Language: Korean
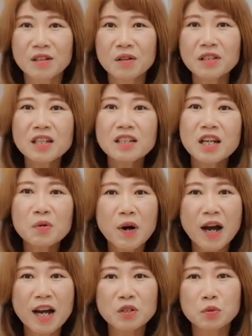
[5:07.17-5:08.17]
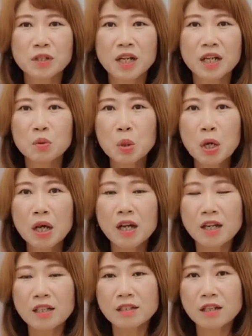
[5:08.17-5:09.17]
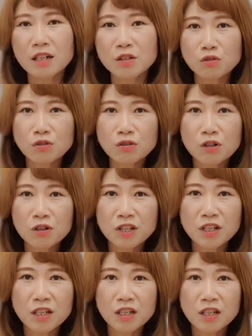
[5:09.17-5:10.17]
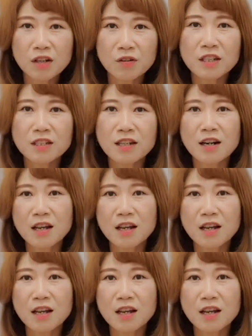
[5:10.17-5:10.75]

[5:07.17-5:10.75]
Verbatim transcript: 커팅된 과일조차도 제가 두드러기가 굉장히 잘